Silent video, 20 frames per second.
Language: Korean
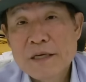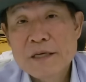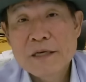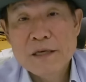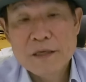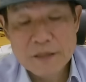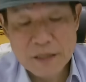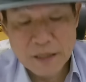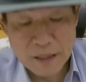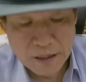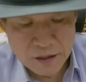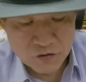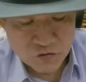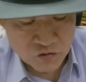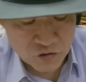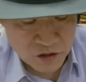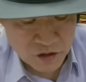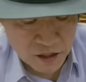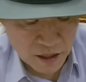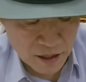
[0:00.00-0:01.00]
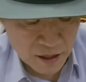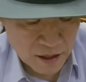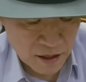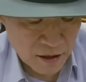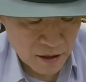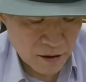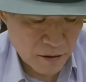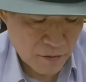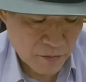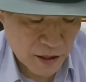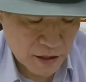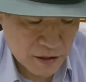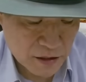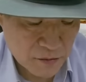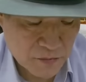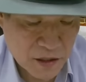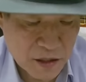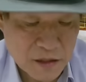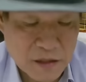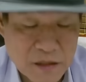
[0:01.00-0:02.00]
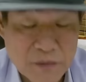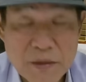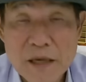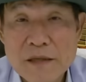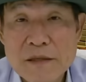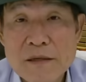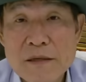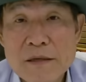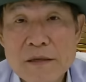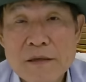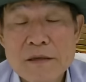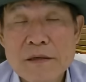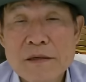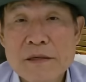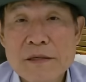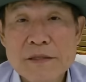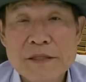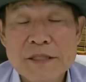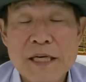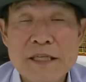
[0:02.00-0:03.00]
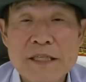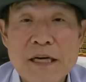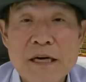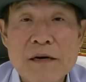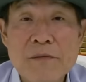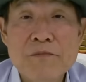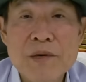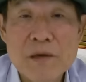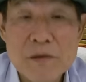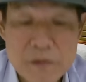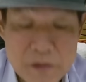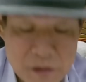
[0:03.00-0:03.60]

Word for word: 어, 제가 누차 아, 말씀드리지만 최상병